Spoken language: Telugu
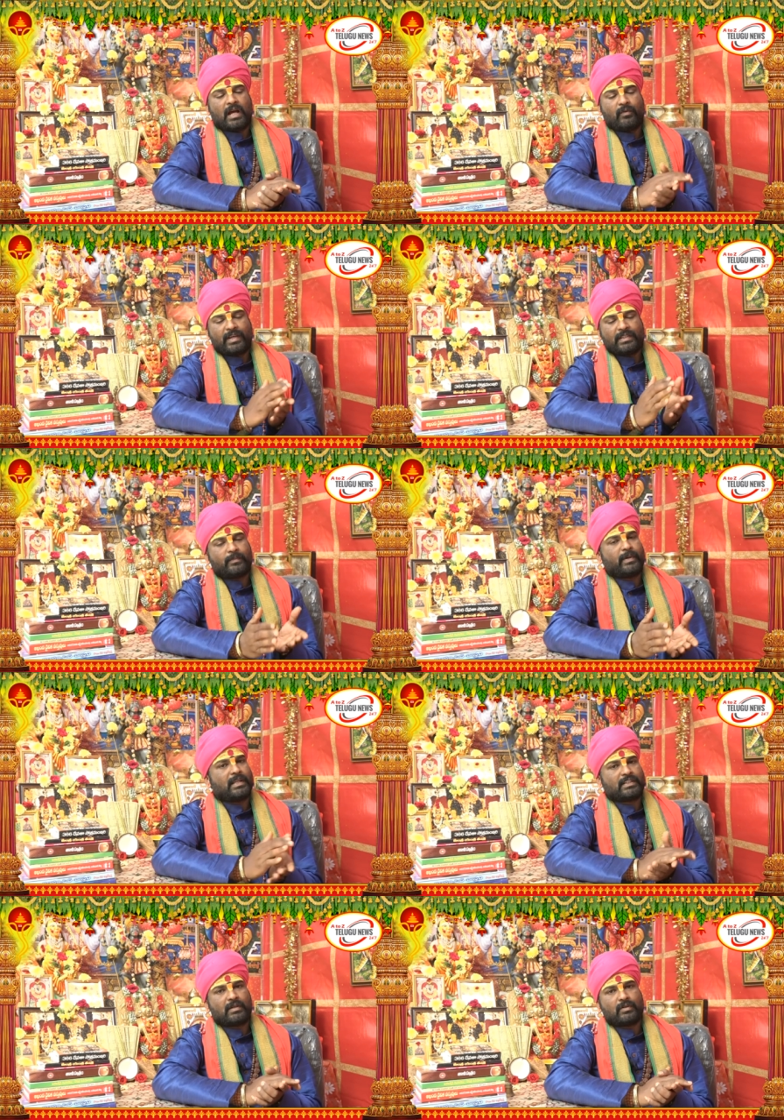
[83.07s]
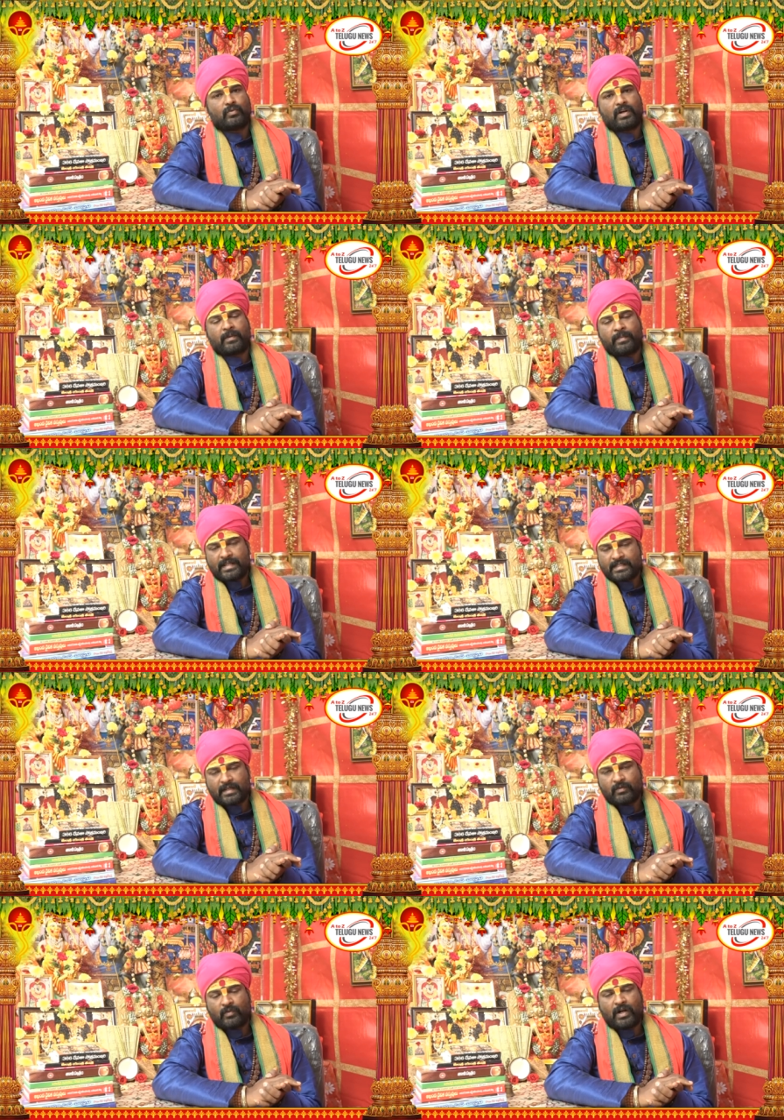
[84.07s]
ఆ వైద్య పరీక్షల ద్వారా
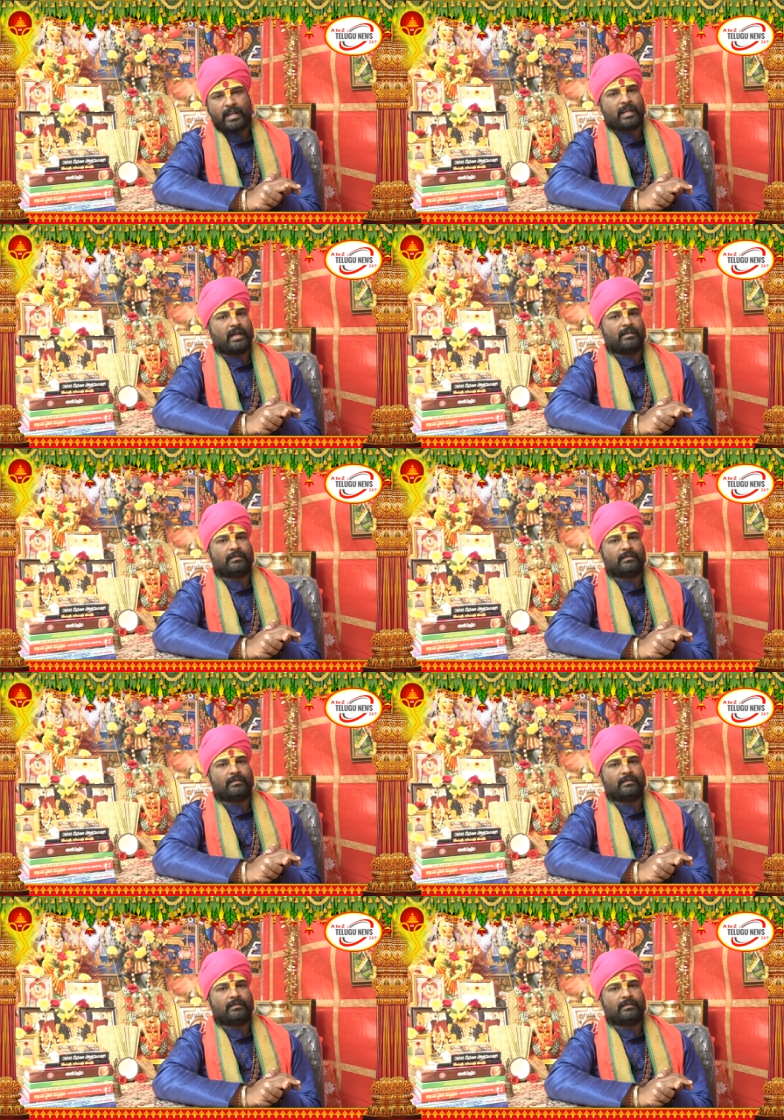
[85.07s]
మెడిసిన్ వాడిన